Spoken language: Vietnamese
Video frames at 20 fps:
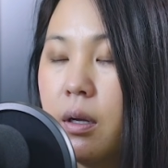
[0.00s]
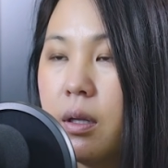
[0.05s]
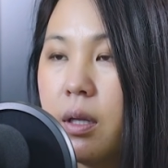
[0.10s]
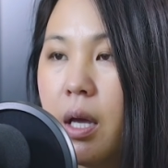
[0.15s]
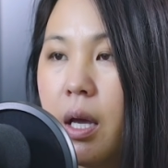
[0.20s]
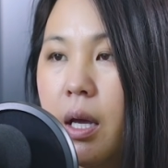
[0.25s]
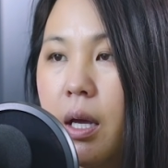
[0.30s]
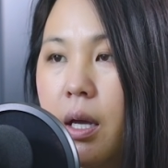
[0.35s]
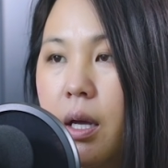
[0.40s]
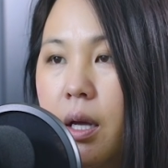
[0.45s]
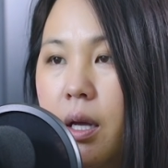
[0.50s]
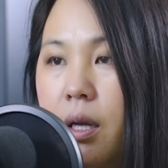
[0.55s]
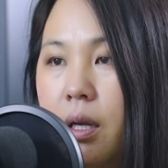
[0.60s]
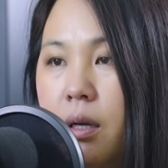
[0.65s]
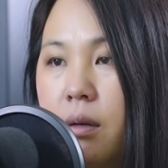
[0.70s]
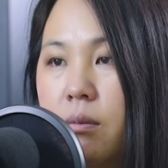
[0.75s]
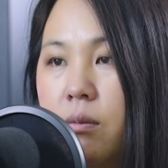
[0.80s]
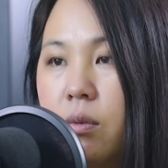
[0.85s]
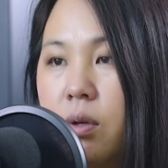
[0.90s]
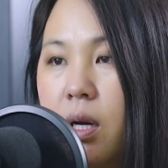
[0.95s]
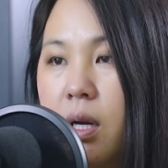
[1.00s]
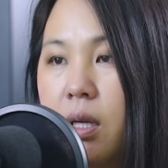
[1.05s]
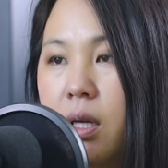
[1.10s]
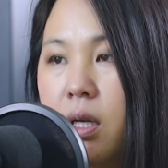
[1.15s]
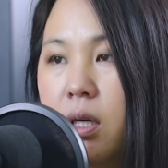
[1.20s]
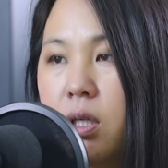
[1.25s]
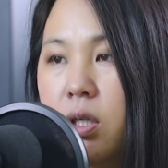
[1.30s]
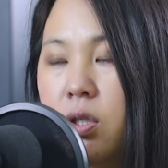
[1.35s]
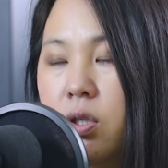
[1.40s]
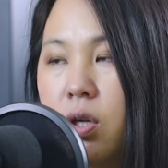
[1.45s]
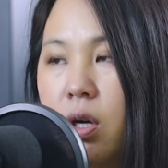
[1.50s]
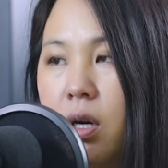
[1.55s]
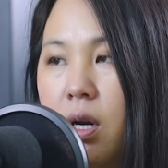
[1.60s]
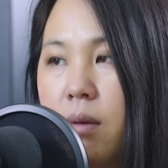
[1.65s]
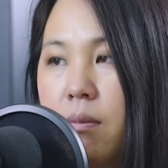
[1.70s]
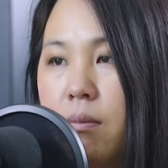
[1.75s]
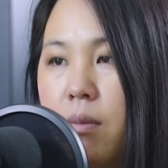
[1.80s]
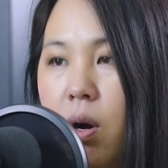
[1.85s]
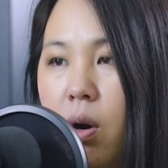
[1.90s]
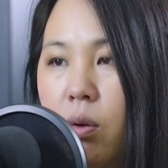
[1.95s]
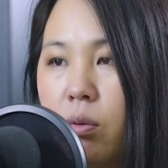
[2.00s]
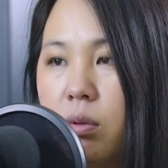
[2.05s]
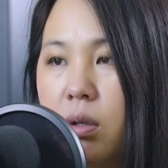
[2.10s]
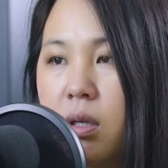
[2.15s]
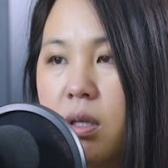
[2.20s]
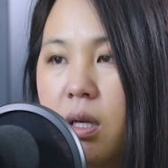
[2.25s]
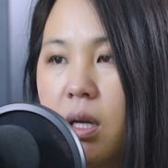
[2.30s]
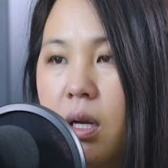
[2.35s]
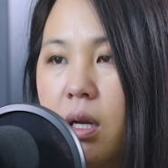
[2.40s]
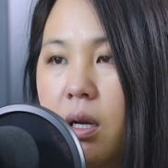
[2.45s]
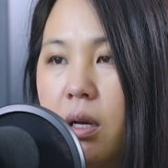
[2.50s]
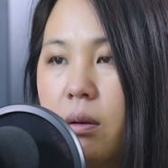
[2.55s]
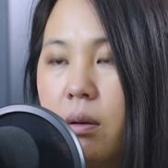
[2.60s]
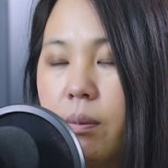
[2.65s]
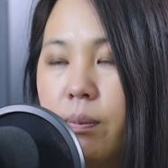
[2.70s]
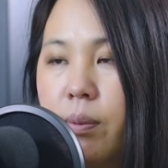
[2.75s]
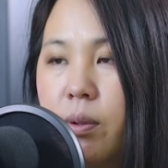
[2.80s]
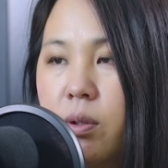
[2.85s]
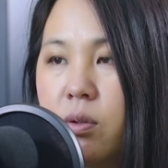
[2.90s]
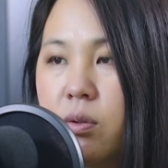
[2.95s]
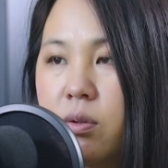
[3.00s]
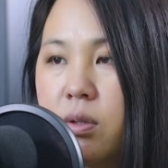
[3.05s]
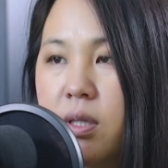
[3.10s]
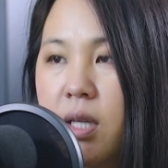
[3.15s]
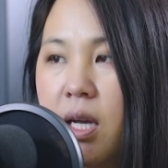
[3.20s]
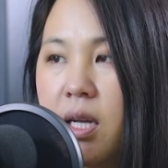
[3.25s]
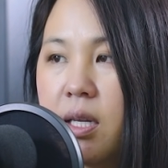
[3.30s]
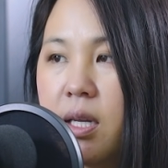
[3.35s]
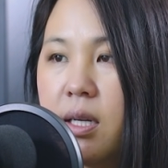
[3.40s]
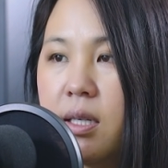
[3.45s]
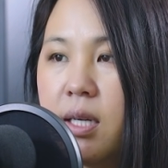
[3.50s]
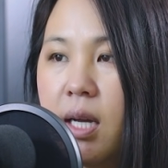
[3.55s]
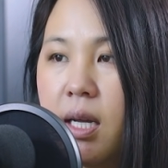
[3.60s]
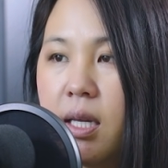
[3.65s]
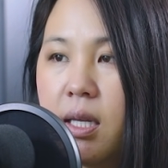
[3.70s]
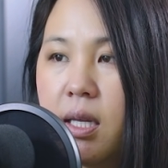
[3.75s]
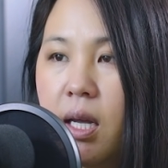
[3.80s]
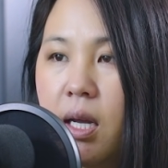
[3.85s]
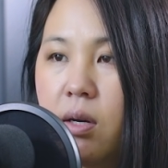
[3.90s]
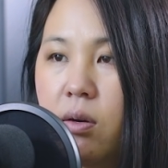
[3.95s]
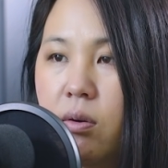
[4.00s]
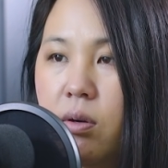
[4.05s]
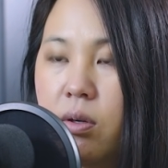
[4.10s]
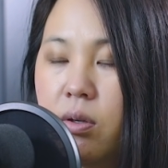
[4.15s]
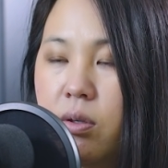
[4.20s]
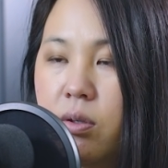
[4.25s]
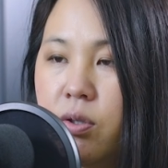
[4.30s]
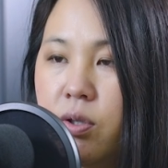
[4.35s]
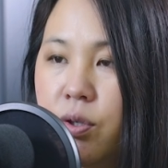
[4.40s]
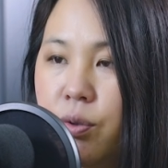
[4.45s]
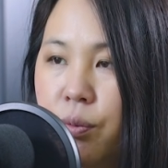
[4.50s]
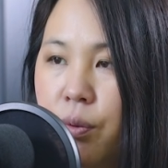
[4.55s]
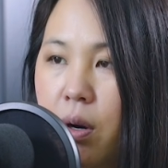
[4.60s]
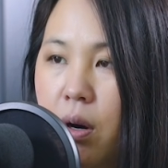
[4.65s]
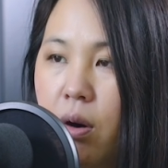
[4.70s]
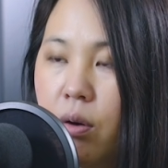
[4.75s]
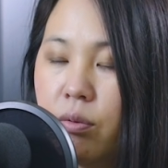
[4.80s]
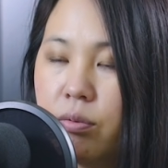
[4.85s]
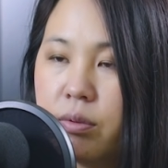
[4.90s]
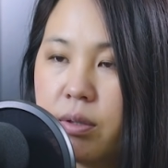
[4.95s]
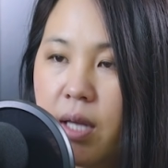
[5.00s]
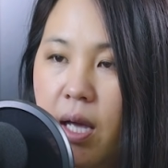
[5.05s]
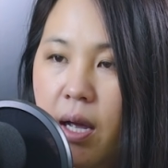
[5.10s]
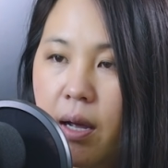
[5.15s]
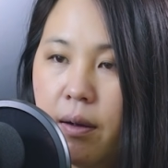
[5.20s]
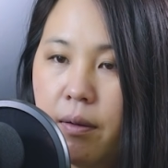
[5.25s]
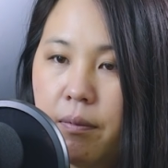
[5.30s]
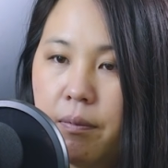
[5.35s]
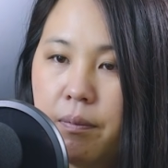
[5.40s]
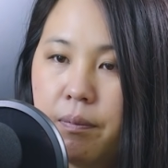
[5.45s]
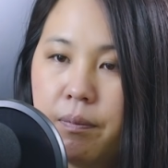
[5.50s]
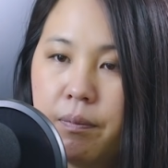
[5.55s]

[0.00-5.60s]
chị nhưng muốn nào chị thì cho nên mộng đó chị lúc bữa sửa ra chị thay chị rồi lấy sửa hồn ta